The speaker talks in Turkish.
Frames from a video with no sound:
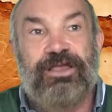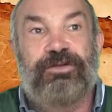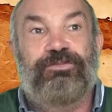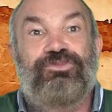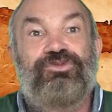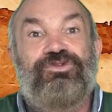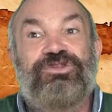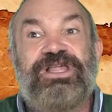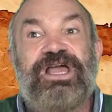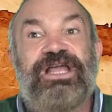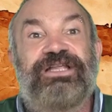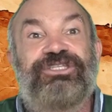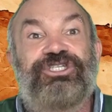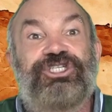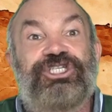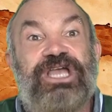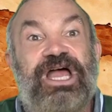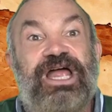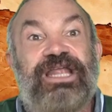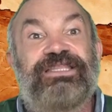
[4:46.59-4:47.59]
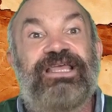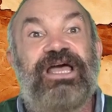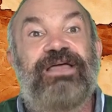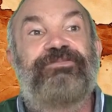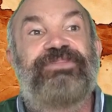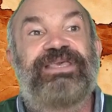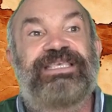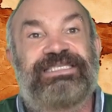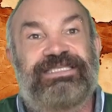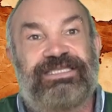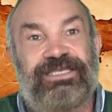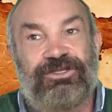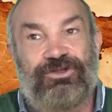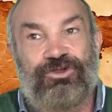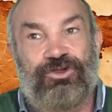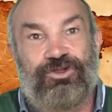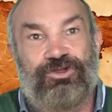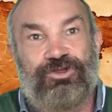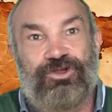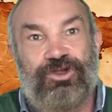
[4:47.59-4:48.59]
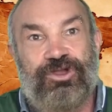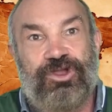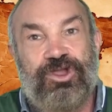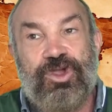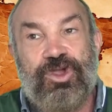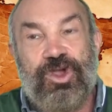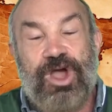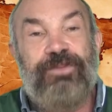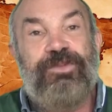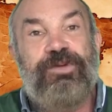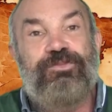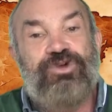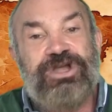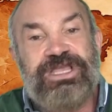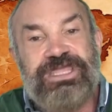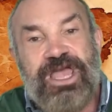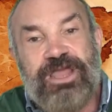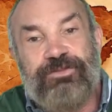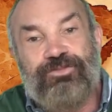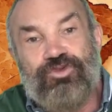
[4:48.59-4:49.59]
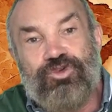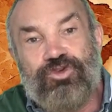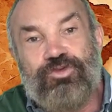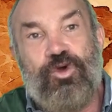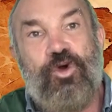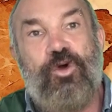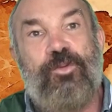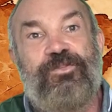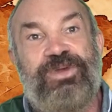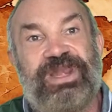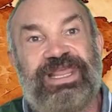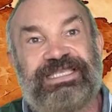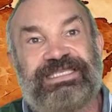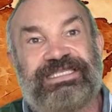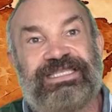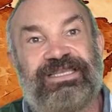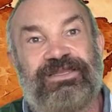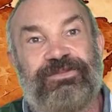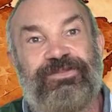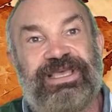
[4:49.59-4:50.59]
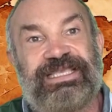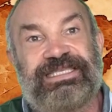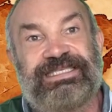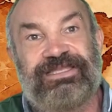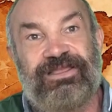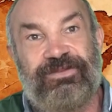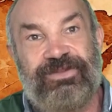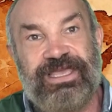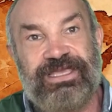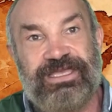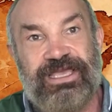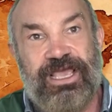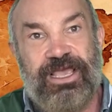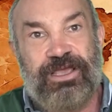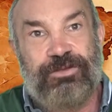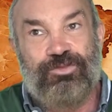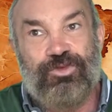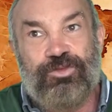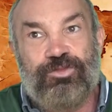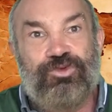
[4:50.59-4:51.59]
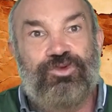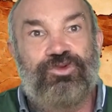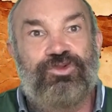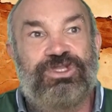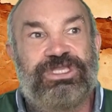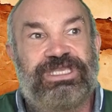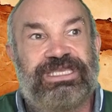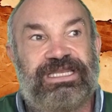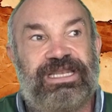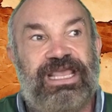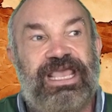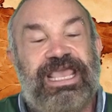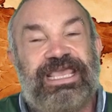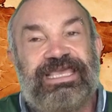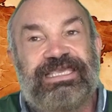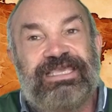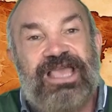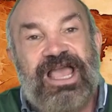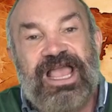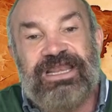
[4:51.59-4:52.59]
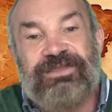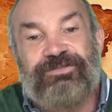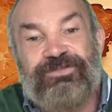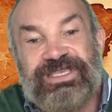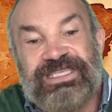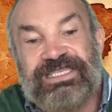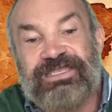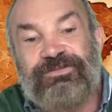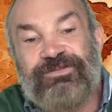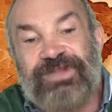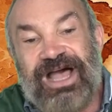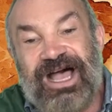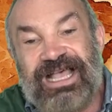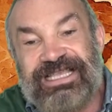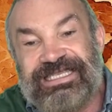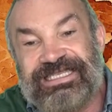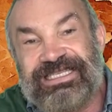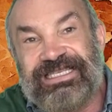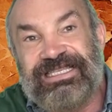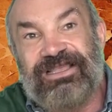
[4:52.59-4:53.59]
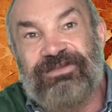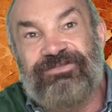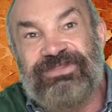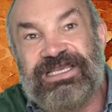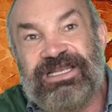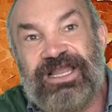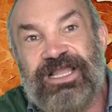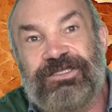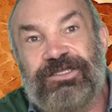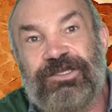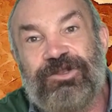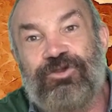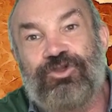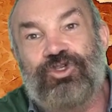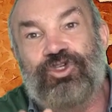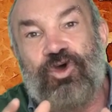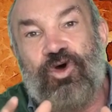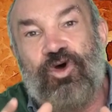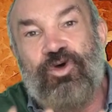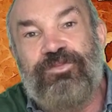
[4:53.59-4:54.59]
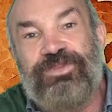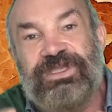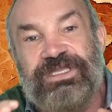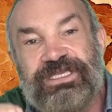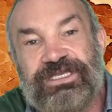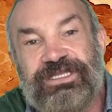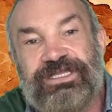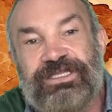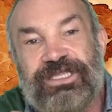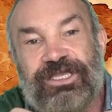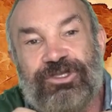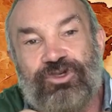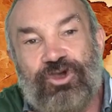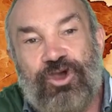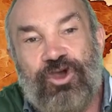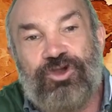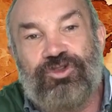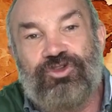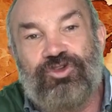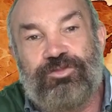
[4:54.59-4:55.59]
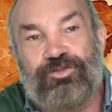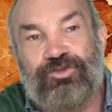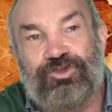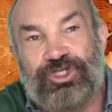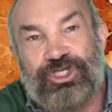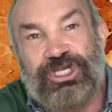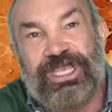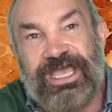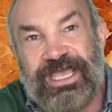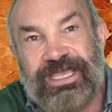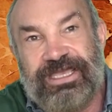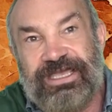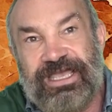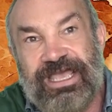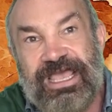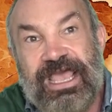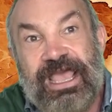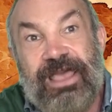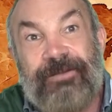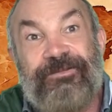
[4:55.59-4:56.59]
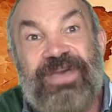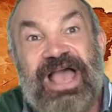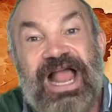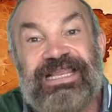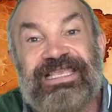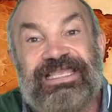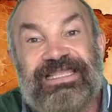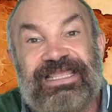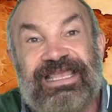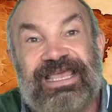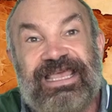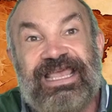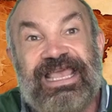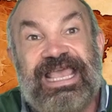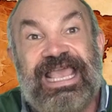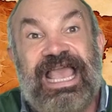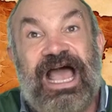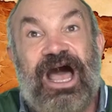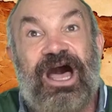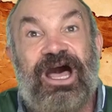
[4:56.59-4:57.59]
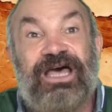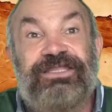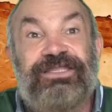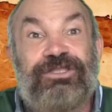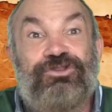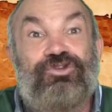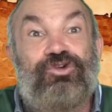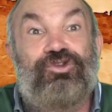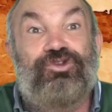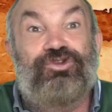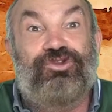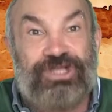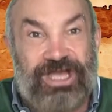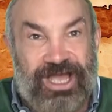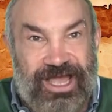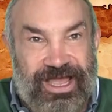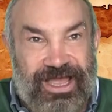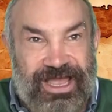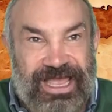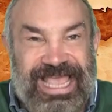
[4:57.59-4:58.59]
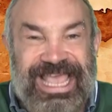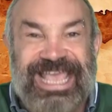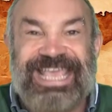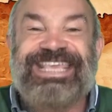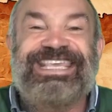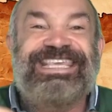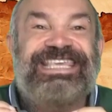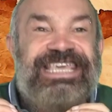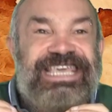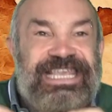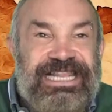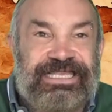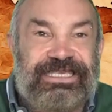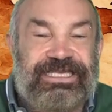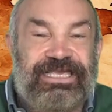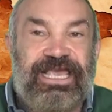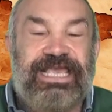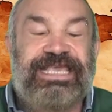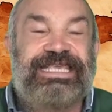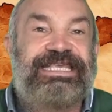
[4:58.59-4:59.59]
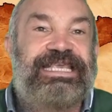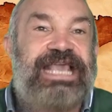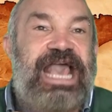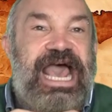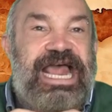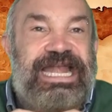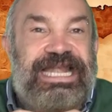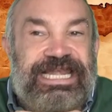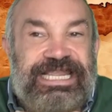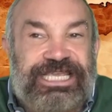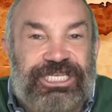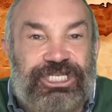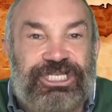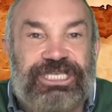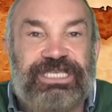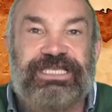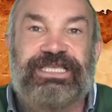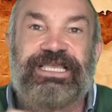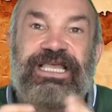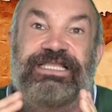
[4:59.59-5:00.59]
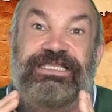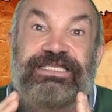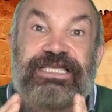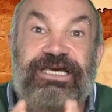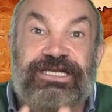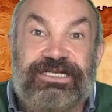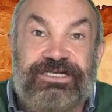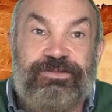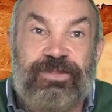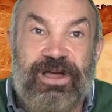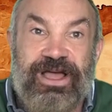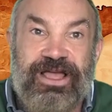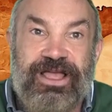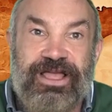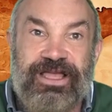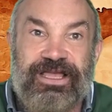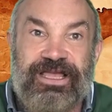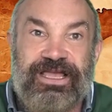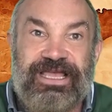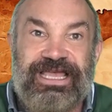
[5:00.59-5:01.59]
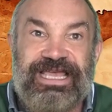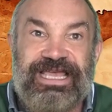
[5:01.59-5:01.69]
Bunlar dışarıdan besleniyordu. Ama bu kadar büyük kompleksleri beslemek mümkün değil. Yani bizim aslında milattan önce 10 bin yılında gördüğümüz şey belki de Anadolu'da ilk yerleşik tarıma